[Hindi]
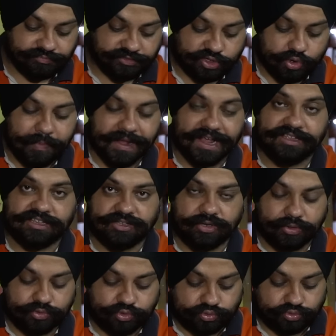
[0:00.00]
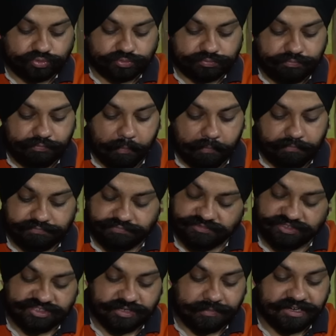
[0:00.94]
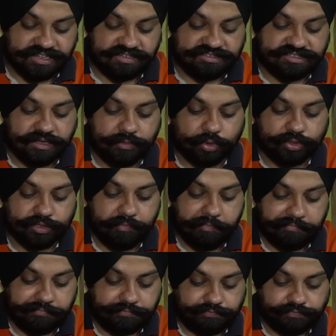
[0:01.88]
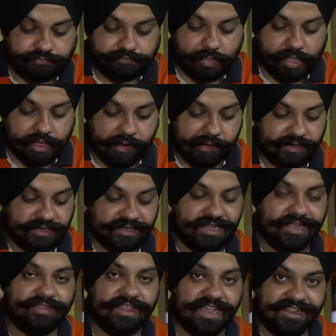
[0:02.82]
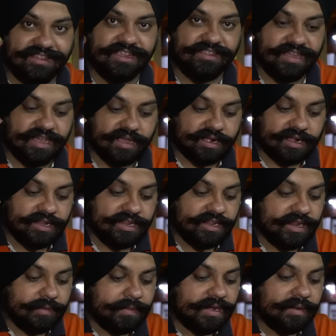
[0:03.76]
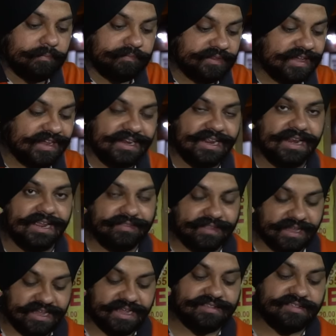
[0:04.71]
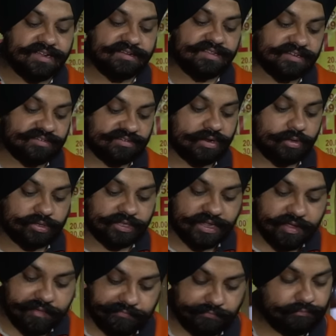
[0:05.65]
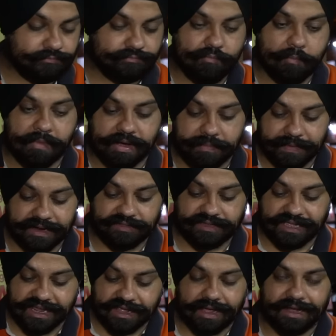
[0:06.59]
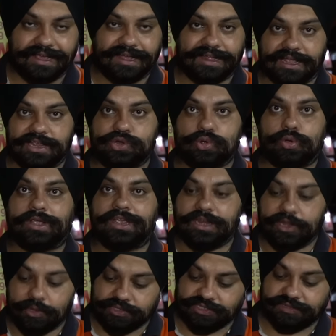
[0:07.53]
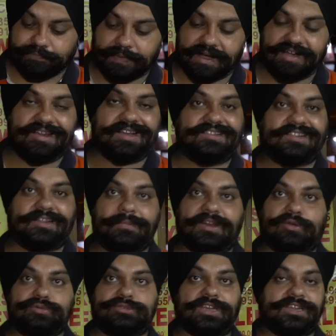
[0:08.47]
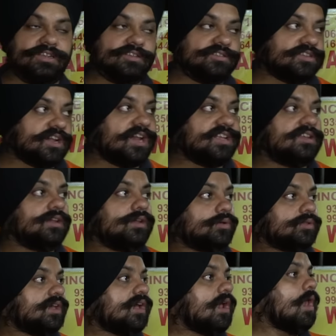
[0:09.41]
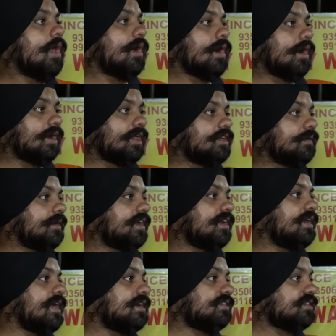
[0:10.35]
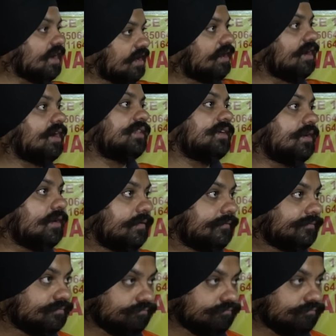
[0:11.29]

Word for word: जिसको मैं कह सकता हूँ ज़बरदस्त है बहुत ये दही दी थी अंकल जी ने मैंने दही नहीं ली दही के चार्ज एक्स्ट्रा होते हैं बट मैं दही खाने का ज़्यादा शौकीन नहीं हूँ परांठे के साथ मेरे को चाय चाय चाहिए होती है अंकल जी मेरे लिए एक चाय लगा देना